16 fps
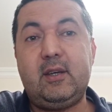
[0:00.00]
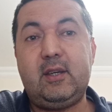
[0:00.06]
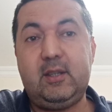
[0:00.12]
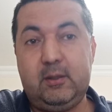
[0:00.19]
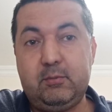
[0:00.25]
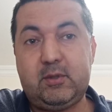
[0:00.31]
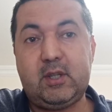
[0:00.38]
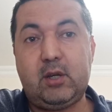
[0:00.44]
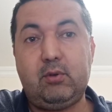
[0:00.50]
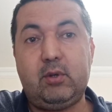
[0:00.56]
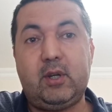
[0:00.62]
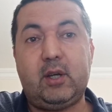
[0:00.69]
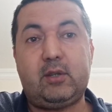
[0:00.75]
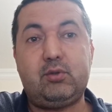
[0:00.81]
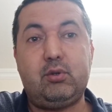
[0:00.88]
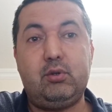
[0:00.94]
iyimser
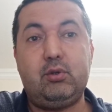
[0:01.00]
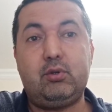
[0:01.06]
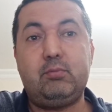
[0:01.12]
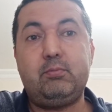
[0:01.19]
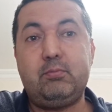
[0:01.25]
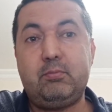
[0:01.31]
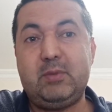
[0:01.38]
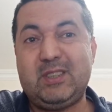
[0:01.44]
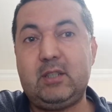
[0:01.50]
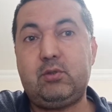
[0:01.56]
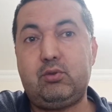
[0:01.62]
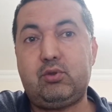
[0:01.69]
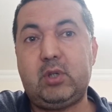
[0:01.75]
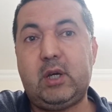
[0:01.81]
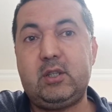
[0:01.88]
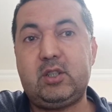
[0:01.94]
olarak söylüyorum, bize
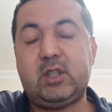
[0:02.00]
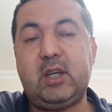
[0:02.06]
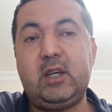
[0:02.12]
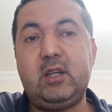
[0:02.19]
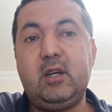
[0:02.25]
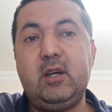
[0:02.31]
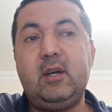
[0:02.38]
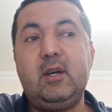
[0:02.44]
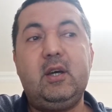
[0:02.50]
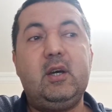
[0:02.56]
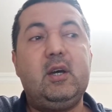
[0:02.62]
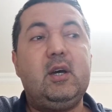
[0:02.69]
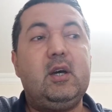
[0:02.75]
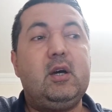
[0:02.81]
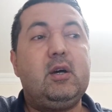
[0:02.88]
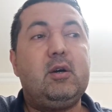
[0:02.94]
düşen şey
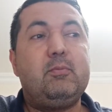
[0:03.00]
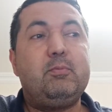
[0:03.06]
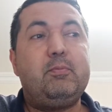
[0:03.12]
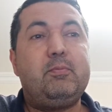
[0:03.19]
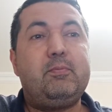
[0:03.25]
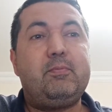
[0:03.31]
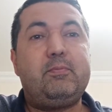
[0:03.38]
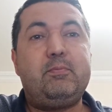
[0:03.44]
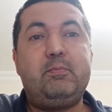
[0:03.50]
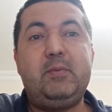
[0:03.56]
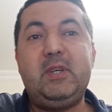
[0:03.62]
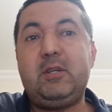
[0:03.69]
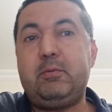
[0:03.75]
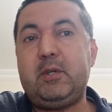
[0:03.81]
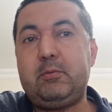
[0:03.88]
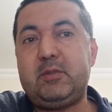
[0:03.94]

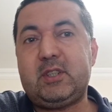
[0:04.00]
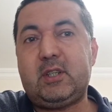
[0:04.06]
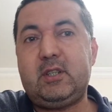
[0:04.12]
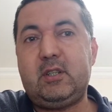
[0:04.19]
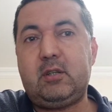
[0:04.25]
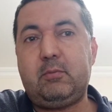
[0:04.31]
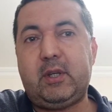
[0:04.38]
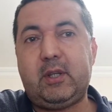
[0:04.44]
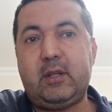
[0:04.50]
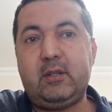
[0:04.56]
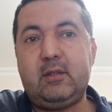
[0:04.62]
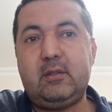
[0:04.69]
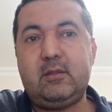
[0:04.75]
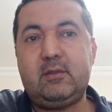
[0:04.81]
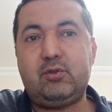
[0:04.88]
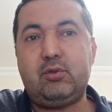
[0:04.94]
birbirimizi kırmadan,
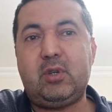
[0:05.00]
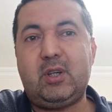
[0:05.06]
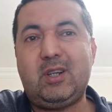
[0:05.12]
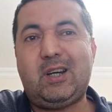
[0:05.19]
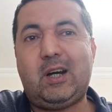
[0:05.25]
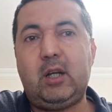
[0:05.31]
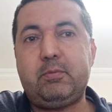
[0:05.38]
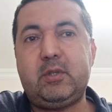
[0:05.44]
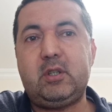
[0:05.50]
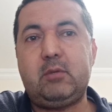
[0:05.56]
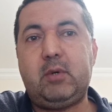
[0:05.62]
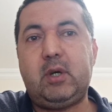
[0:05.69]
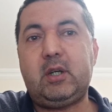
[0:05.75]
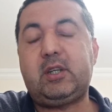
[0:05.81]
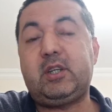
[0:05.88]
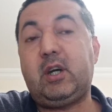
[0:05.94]
çünkü kalp
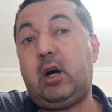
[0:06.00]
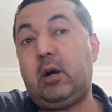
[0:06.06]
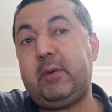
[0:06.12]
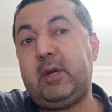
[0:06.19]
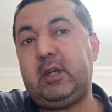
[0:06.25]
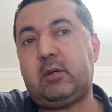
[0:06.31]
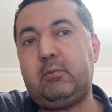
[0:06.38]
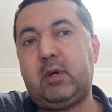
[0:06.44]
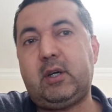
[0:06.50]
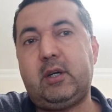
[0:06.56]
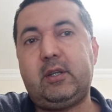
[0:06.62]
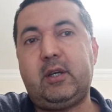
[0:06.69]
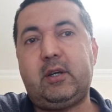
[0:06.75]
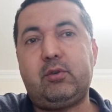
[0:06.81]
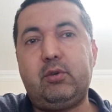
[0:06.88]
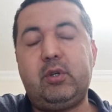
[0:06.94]
kırmak, Kabe yıkmak
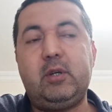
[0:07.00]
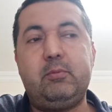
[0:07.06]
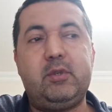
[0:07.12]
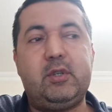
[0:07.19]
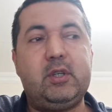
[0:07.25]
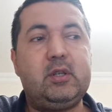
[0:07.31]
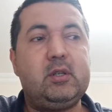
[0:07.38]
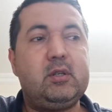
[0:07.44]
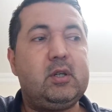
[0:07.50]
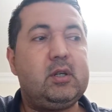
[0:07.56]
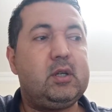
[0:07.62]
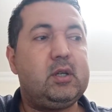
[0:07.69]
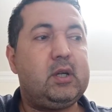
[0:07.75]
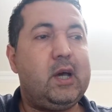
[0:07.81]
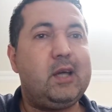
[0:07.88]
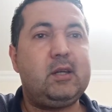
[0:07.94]
kadar önemlidir.
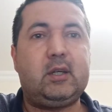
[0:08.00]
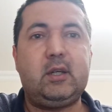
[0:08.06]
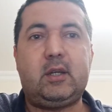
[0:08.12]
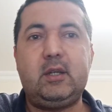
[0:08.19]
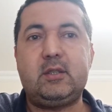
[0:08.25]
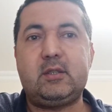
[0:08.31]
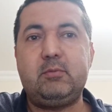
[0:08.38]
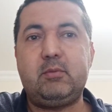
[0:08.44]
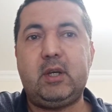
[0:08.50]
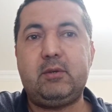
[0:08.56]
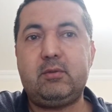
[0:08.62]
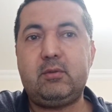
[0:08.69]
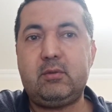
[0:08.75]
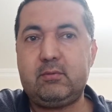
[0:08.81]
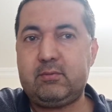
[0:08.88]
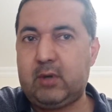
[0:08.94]
Her iki kesimde
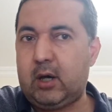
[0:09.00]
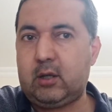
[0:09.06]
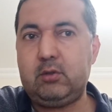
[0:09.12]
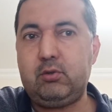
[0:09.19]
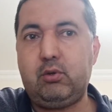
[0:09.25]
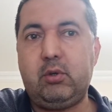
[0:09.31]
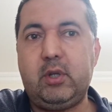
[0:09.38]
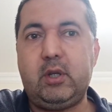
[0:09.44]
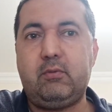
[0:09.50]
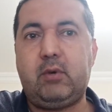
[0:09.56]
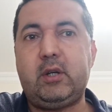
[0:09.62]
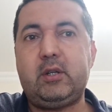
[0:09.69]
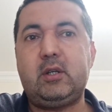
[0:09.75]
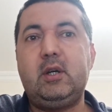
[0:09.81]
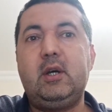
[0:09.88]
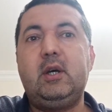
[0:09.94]
farklı yönleri
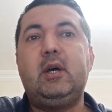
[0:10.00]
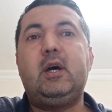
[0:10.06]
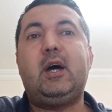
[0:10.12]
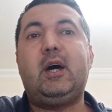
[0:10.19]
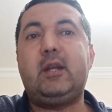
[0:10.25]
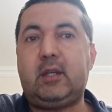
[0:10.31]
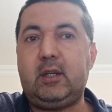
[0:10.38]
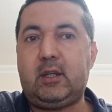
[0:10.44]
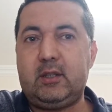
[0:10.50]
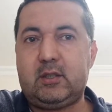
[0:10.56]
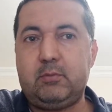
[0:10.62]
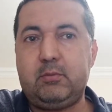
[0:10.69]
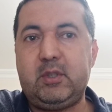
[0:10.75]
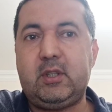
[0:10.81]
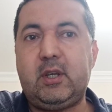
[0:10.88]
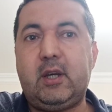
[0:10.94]
var. Her iki
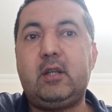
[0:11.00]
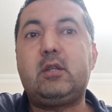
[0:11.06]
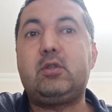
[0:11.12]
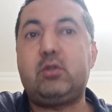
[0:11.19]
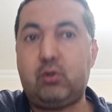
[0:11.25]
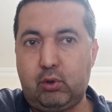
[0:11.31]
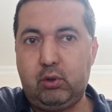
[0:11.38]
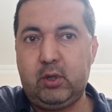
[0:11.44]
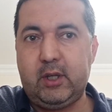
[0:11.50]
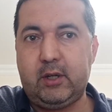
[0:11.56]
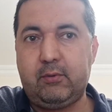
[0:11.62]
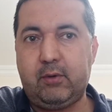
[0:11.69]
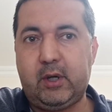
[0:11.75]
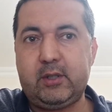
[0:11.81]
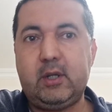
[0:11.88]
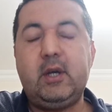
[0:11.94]
kesiminde trolleri
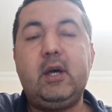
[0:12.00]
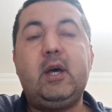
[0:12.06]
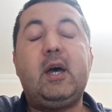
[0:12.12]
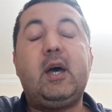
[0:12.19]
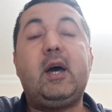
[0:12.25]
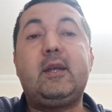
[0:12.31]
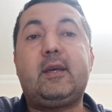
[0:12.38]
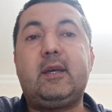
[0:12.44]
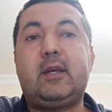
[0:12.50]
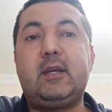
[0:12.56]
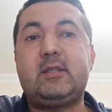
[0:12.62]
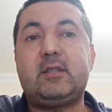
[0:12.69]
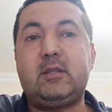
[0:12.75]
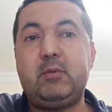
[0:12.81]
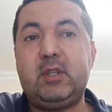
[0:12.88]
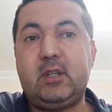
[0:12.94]
var her iki
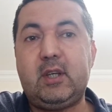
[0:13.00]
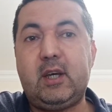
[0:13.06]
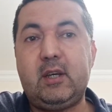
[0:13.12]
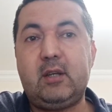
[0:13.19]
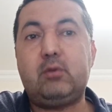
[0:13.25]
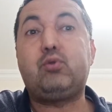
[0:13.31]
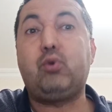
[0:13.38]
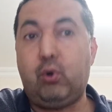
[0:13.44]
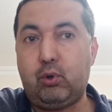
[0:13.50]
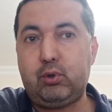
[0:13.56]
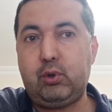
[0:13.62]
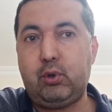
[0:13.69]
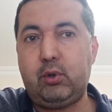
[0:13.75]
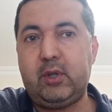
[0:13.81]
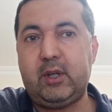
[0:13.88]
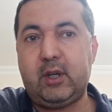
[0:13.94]
kesimin de doğru
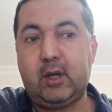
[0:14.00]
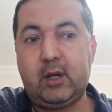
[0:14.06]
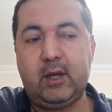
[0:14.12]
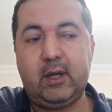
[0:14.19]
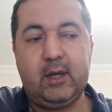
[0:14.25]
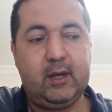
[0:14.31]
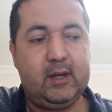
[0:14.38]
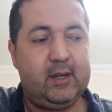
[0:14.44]
yönleri, e,